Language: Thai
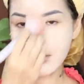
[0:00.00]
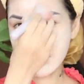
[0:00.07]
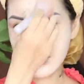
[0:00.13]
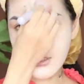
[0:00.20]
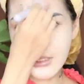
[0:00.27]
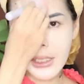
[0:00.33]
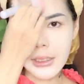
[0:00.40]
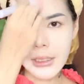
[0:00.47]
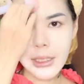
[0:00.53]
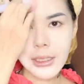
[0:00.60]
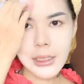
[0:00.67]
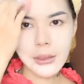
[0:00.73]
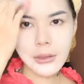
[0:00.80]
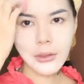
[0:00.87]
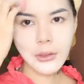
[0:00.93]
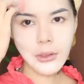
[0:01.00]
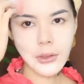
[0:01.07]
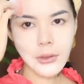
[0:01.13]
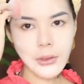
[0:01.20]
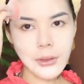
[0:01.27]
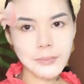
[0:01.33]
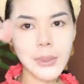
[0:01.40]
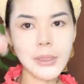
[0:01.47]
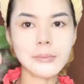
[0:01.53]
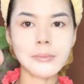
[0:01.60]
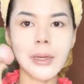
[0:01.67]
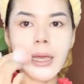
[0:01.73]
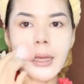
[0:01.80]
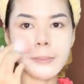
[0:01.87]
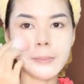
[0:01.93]
จากนั้นนะคะก็ค่อยๆ ปัด
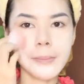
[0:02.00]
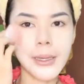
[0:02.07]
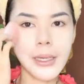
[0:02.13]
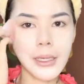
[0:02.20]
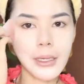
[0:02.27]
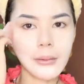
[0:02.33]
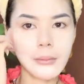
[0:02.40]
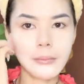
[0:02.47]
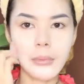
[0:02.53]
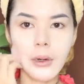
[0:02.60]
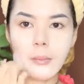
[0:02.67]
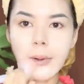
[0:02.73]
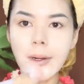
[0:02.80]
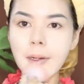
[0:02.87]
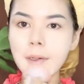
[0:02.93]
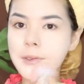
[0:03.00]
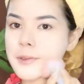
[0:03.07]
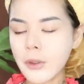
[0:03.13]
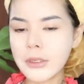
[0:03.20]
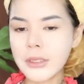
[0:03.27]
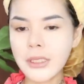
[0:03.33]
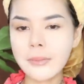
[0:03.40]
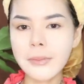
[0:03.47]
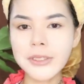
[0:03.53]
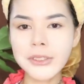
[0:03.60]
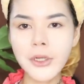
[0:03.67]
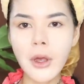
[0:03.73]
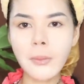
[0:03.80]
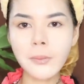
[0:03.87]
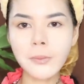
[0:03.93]
ผ่านไป เบาคนที่ไม่
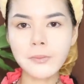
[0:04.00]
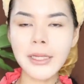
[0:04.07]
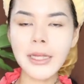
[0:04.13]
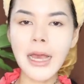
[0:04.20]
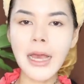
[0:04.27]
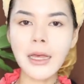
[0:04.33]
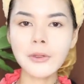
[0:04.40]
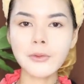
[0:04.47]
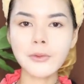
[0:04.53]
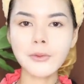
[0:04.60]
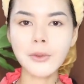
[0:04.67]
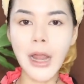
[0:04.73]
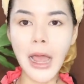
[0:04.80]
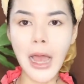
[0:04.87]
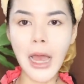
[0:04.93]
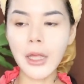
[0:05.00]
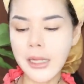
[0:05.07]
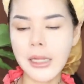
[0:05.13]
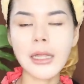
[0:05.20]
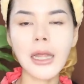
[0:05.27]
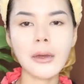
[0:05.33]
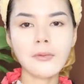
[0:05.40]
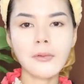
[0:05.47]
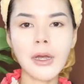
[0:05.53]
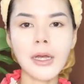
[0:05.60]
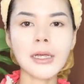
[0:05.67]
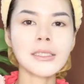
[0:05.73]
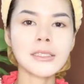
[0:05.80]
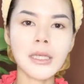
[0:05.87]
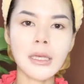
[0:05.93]
ชอบให้หน้าดูหนา แนะนำว่า
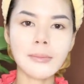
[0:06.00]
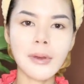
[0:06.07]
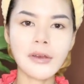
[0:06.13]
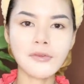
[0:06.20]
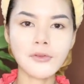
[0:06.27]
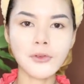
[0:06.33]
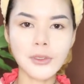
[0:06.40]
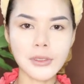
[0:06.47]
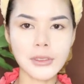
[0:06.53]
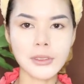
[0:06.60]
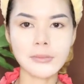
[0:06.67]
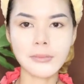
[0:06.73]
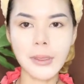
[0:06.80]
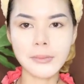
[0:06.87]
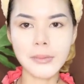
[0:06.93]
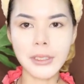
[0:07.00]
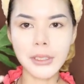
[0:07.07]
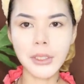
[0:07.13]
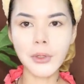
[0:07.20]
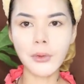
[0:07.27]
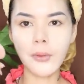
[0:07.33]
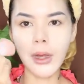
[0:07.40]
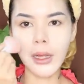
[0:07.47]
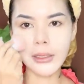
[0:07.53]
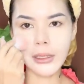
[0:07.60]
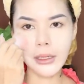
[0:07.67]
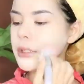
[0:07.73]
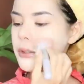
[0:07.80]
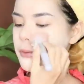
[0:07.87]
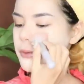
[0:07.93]
ให้ใช้แป้งฝุ่นแบบนี้ดีกว่า
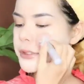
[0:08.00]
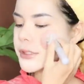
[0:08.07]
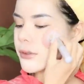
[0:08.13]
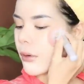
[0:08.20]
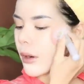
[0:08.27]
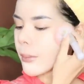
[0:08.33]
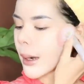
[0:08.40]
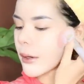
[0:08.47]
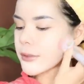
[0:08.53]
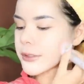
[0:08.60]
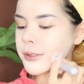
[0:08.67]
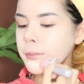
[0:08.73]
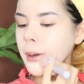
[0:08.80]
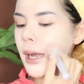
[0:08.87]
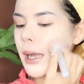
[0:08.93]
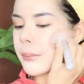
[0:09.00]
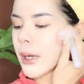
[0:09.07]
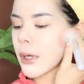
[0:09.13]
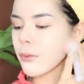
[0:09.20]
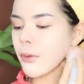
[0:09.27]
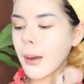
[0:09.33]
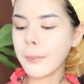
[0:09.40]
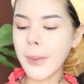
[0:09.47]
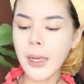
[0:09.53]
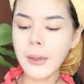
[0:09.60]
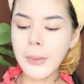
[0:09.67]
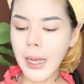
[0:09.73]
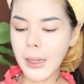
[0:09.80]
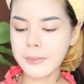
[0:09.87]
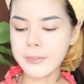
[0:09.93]
จะรู้สึกว่าเบาสบายมากกว่าแป้ง
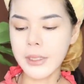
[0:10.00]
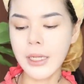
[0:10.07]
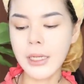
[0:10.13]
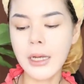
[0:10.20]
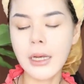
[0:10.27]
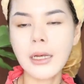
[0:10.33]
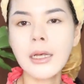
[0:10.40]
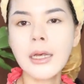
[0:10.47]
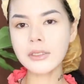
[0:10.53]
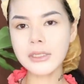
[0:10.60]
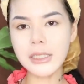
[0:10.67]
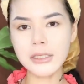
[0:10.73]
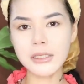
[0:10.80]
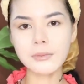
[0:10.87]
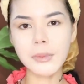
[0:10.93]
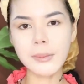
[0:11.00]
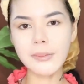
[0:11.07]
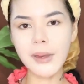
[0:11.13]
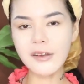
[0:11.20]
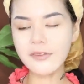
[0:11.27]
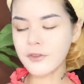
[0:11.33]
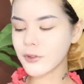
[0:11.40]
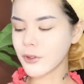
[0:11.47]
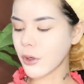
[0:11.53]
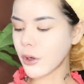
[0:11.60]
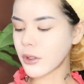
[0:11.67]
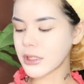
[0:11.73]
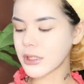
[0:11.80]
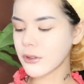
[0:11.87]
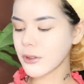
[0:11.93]
พับนะคะ นอกจากจะมีแป้งฝุ่นข
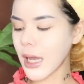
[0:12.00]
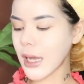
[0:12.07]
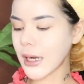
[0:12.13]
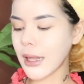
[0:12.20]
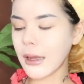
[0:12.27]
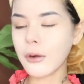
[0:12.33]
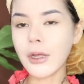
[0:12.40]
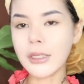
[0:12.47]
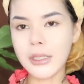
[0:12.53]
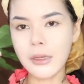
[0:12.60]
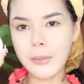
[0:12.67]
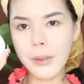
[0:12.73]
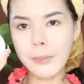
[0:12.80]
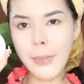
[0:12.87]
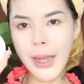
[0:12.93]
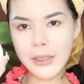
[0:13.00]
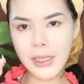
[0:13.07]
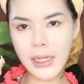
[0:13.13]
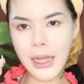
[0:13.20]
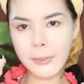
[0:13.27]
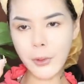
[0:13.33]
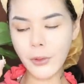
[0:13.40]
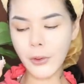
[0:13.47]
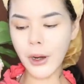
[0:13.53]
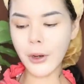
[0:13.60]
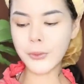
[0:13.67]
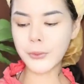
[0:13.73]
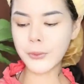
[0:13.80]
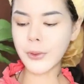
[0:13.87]
องเจ้านางแล้ว หลอดยังมีแป้งตลับของเขา